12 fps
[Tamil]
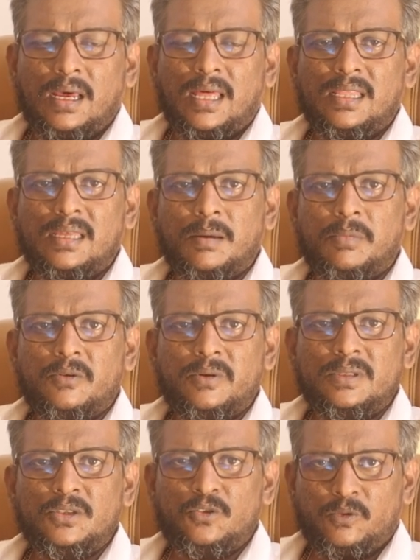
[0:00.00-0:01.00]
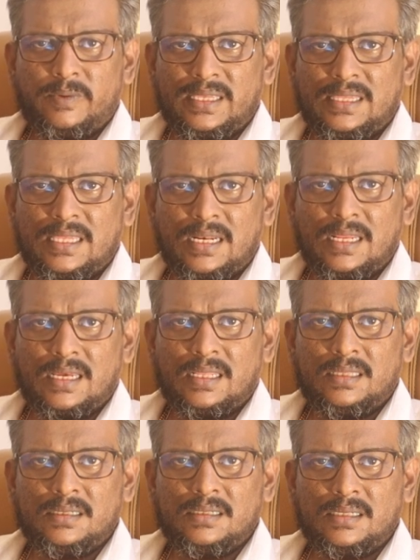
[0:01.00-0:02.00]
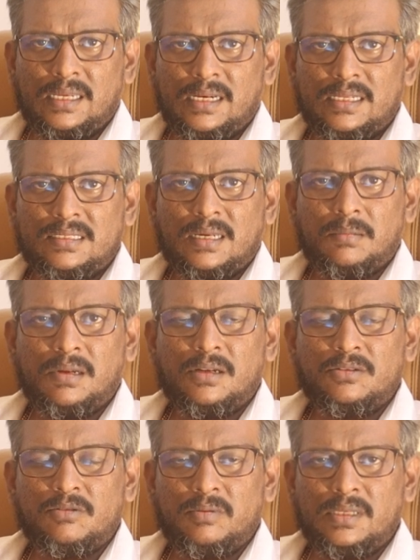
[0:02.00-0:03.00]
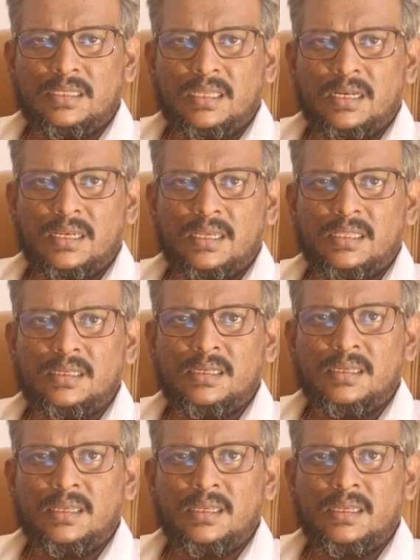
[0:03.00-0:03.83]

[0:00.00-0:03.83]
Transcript: அதுக்கப்புறம் வந்து சுவை தெரியாது என்ன சாப்பிட்டாலும் சுவை தெரியாது